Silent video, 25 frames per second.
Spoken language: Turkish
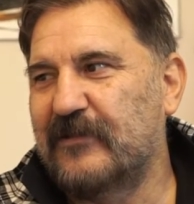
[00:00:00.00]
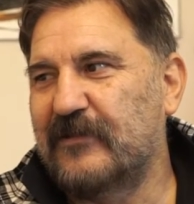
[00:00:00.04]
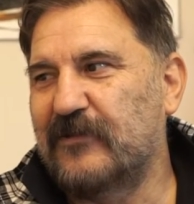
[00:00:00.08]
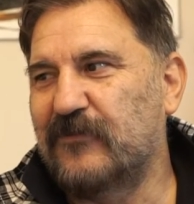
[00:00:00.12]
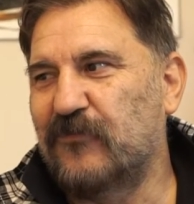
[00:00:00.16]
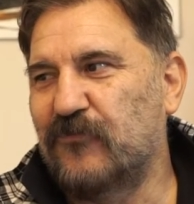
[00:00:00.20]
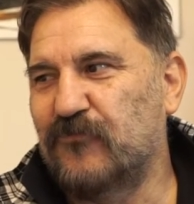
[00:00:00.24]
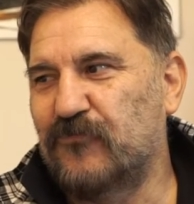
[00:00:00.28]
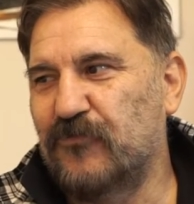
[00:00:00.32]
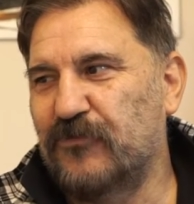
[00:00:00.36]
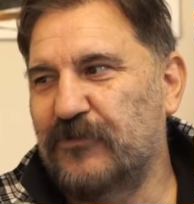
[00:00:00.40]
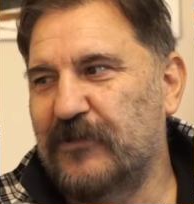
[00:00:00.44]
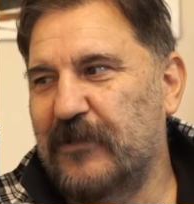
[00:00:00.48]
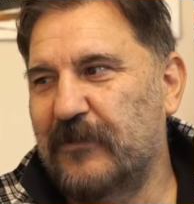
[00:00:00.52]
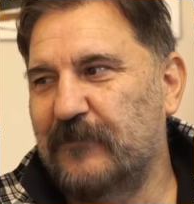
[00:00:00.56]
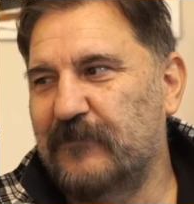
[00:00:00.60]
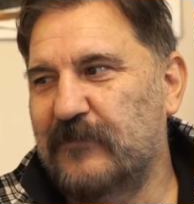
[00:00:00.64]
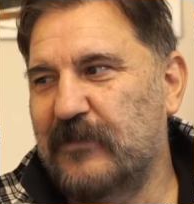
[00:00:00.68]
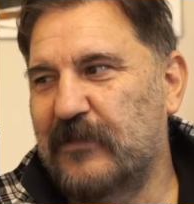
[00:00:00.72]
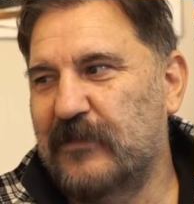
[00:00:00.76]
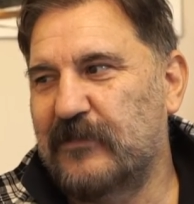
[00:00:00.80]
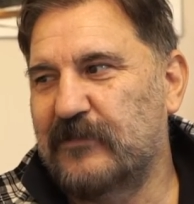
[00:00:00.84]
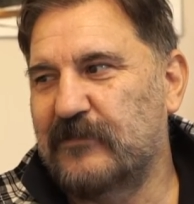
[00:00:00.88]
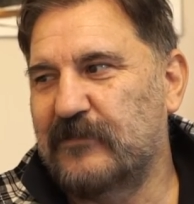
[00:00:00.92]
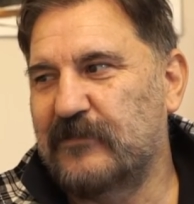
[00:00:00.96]
O
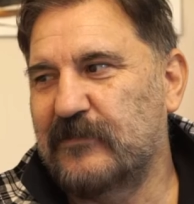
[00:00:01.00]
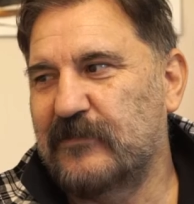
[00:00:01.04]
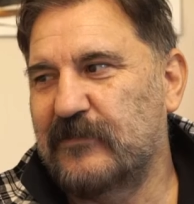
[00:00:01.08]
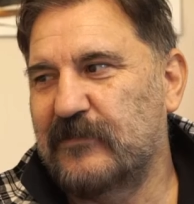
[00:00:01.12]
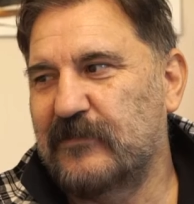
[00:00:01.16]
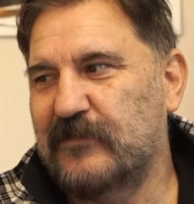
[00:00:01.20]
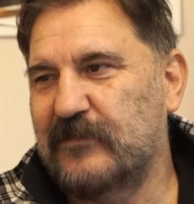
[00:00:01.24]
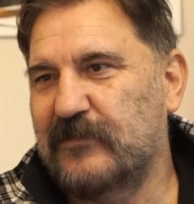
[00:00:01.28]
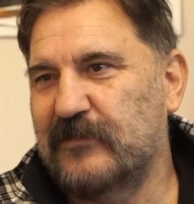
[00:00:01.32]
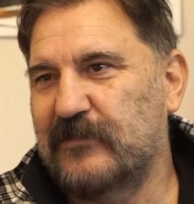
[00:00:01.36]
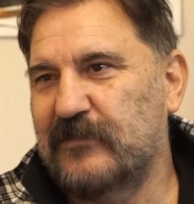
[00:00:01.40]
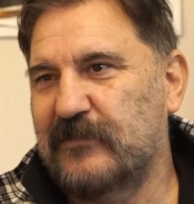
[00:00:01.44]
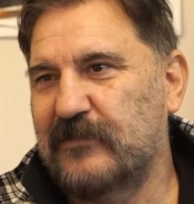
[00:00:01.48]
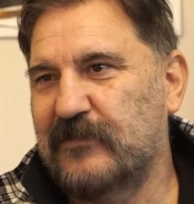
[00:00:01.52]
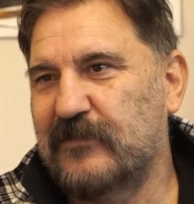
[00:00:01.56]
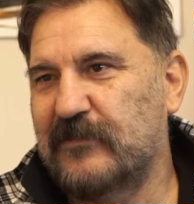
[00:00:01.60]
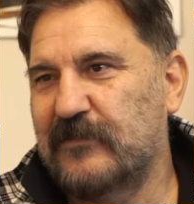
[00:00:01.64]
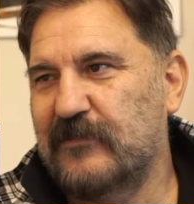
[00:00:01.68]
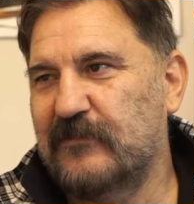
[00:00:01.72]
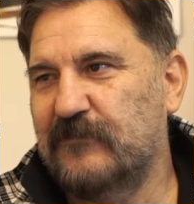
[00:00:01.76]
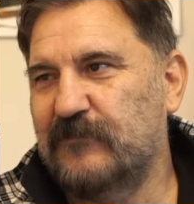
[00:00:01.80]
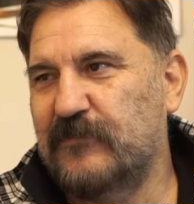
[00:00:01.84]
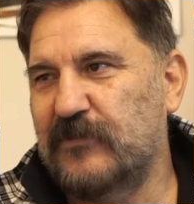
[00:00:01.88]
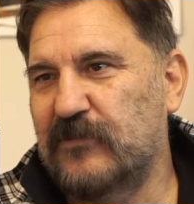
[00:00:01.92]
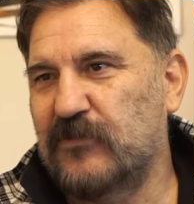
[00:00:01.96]
dönemler
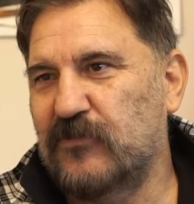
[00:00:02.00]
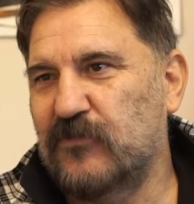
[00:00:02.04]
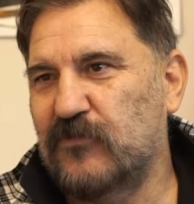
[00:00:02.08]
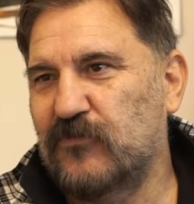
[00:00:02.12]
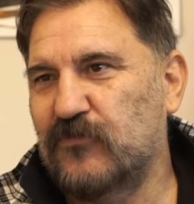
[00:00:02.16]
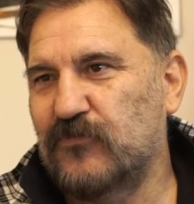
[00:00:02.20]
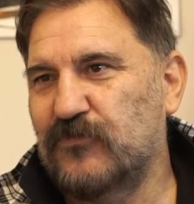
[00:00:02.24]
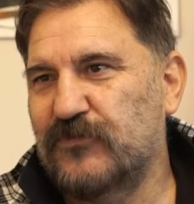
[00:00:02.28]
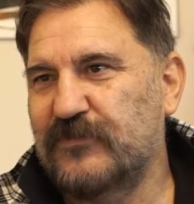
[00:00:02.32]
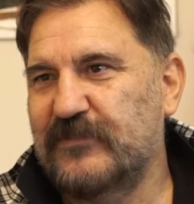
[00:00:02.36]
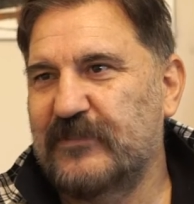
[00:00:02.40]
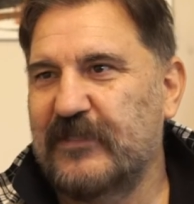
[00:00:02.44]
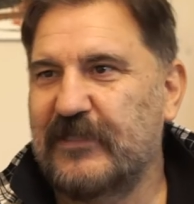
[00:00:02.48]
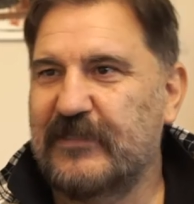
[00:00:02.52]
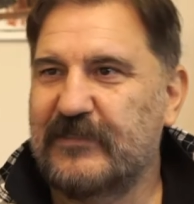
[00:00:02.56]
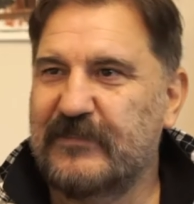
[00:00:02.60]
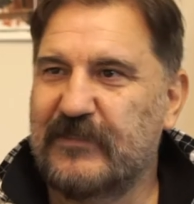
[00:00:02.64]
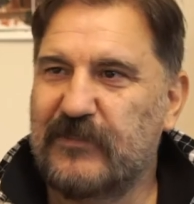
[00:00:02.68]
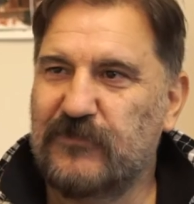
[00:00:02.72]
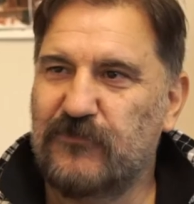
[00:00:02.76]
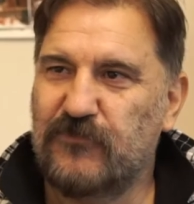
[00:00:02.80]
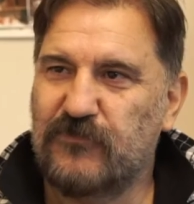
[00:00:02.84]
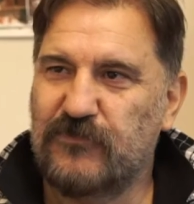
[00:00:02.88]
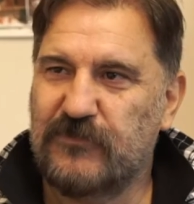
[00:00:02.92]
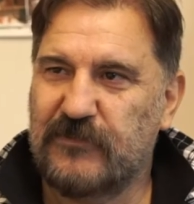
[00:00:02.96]
e,
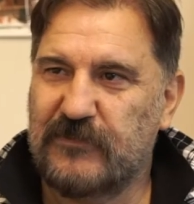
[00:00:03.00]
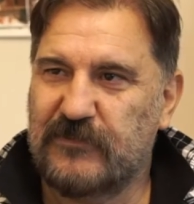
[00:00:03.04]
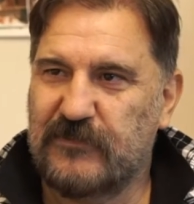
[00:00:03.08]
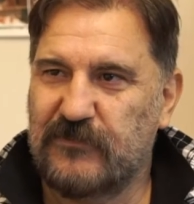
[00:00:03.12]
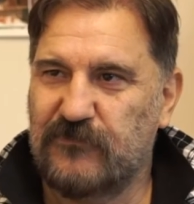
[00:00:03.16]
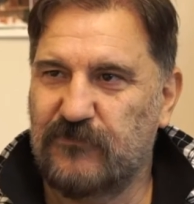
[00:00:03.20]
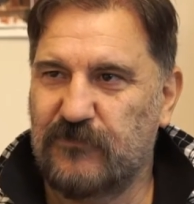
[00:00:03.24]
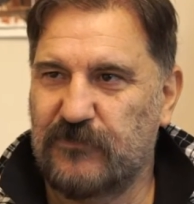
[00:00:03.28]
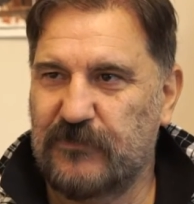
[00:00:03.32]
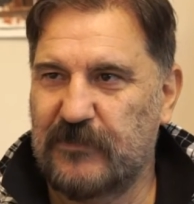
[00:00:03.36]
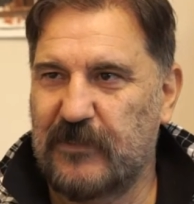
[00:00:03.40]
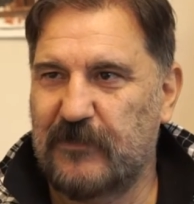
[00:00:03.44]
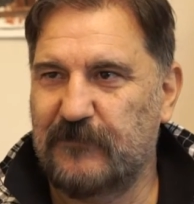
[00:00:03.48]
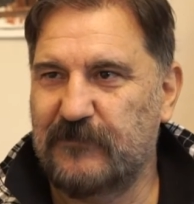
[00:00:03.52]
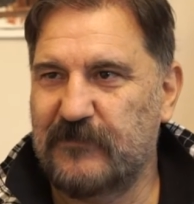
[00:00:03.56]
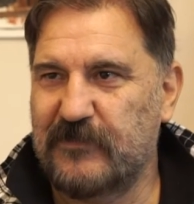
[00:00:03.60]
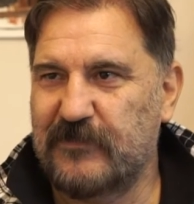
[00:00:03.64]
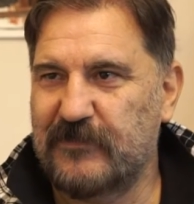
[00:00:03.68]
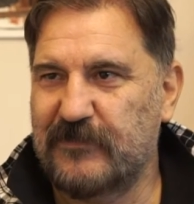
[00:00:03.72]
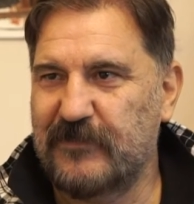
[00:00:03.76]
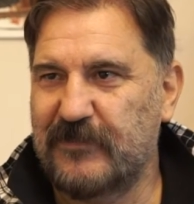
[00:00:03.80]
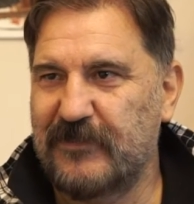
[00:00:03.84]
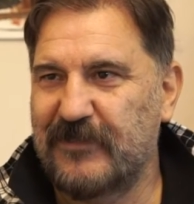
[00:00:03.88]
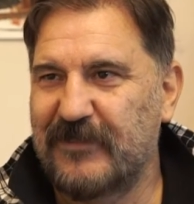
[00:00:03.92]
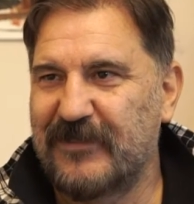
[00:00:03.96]
1980 öncesi
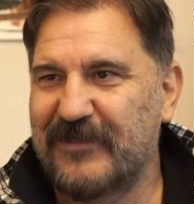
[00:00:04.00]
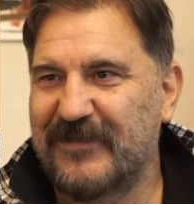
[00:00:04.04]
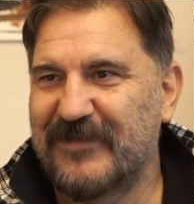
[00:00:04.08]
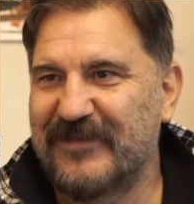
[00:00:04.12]
dönemleri hı hı.